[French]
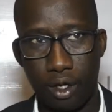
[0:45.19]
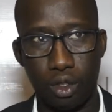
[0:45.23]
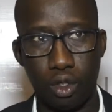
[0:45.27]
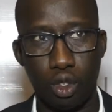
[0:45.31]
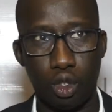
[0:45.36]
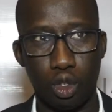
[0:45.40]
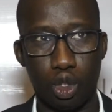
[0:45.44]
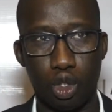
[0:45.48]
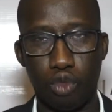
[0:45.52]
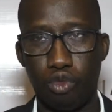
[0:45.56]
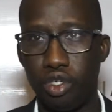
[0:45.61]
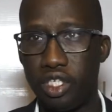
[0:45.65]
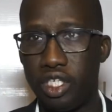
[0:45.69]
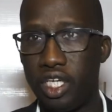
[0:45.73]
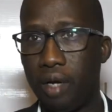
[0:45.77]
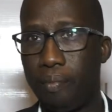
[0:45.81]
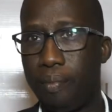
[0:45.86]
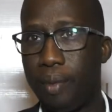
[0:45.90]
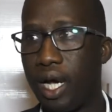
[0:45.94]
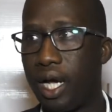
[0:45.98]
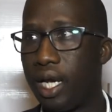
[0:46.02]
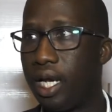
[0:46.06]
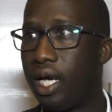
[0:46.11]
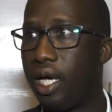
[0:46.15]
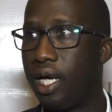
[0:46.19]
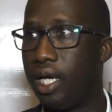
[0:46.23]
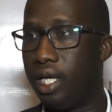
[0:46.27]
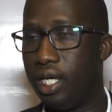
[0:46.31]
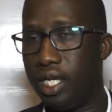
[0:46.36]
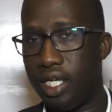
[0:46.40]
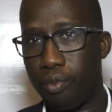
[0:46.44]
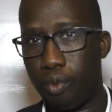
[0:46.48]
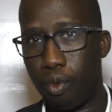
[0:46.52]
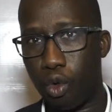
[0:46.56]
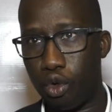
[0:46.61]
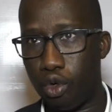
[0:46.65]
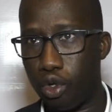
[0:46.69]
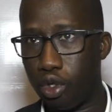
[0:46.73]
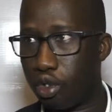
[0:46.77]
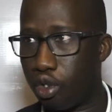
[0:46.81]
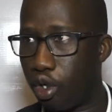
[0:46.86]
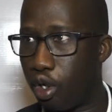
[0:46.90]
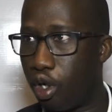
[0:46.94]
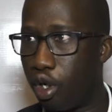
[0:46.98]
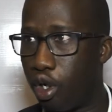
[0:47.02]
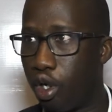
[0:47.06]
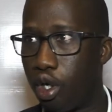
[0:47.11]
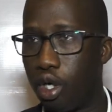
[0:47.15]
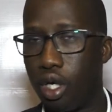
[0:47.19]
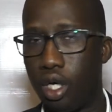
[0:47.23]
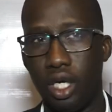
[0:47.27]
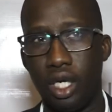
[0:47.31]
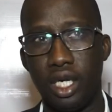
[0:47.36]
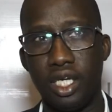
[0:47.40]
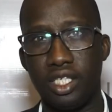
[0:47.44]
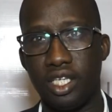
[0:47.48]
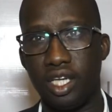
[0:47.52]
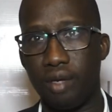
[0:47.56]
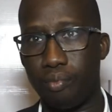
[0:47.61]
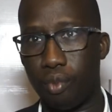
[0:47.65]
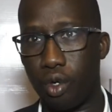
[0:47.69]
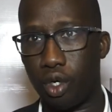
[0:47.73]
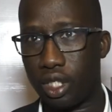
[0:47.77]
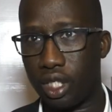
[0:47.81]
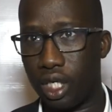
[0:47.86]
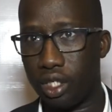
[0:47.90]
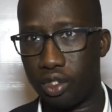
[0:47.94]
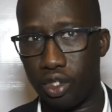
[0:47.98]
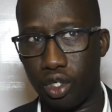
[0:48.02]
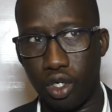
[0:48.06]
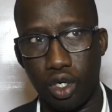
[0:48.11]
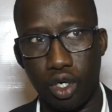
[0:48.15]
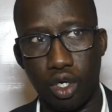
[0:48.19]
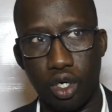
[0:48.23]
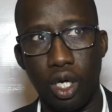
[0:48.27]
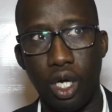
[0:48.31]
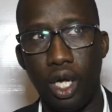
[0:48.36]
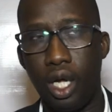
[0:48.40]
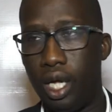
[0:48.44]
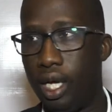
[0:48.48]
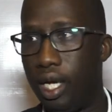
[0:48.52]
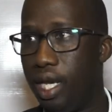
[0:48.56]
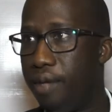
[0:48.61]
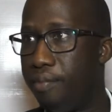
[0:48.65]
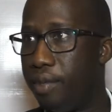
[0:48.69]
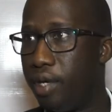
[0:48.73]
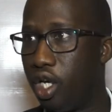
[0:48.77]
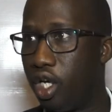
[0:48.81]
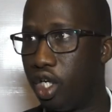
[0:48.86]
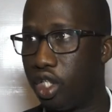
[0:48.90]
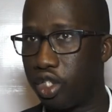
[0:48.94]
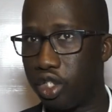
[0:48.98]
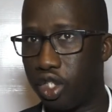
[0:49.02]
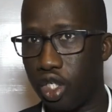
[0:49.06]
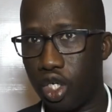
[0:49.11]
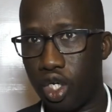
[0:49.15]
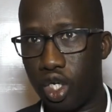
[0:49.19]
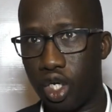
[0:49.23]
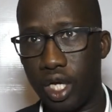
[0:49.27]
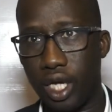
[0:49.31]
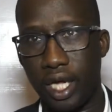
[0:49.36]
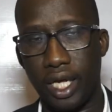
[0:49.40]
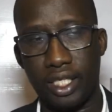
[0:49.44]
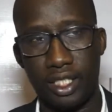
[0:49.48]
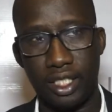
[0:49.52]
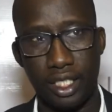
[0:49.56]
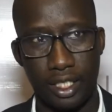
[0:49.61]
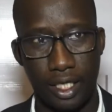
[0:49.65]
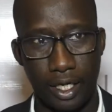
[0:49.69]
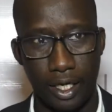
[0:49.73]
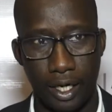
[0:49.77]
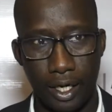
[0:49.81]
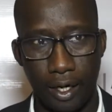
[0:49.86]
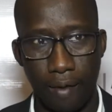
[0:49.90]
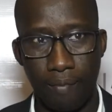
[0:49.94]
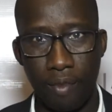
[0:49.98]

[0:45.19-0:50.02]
Donc je veux dire par là les producteurs, les importateurs, les mélangeurs, etc.